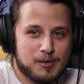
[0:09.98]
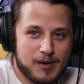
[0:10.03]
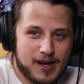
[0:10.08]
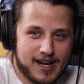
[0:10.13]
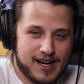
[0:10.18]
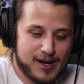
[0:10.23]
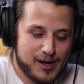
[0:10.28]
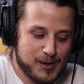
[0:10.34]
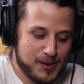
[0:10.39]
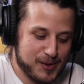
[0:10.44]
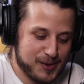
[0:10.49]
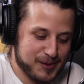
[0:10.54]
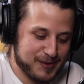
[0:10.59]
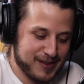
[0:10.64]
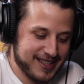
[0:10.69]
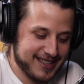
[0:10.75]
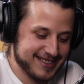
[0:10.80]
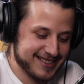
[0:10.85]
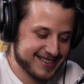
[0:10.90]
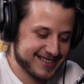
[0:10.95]
Muy bien, Jacobo,
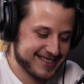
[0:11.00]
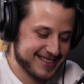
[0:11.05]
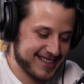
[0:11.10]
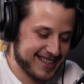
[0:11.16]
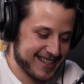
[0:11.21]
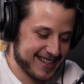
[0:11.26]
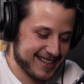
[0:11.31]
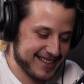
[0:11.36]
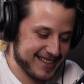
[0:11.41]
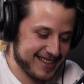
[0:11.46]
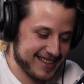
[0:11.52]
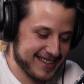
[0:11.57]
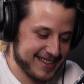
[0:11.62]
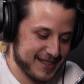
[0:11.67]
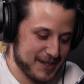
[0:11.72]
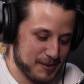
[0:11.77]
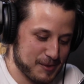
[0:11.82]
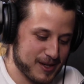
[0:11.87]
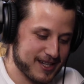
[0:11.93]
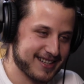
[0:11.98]
feliz de estar
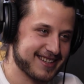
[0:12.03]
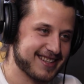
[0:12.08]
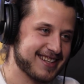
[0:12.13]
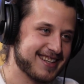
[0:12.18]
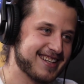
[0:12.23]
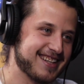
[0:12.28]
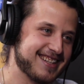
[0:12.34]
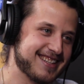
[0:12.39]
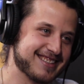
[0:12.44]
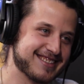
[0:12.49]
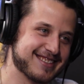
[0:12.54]
eh, de vuelta en